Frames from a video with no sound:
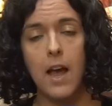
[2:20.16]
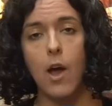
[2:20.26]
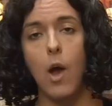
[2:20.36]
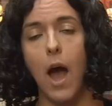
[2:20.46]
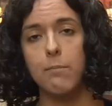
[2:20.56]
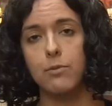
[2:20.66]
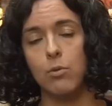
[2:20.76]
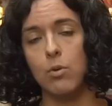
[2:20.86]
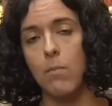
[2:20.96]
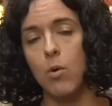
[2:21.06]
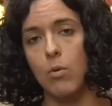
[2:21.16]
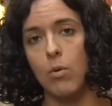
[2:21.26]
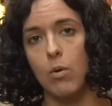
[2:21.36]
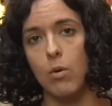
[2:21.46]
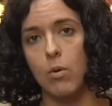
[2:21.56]
euh, absolument
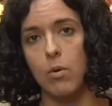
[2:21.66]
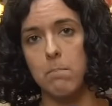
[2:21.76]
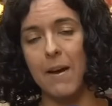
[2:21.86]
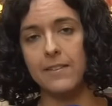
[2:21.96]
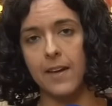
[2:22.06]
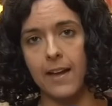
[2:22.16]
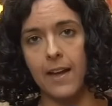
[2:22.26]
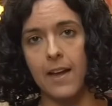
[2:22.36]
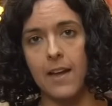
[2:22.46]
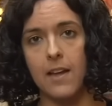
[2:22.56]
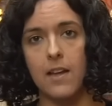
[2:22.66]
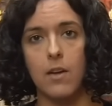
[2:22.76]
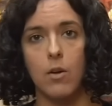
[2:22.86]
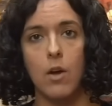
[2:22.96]
euh, euh, massacrés et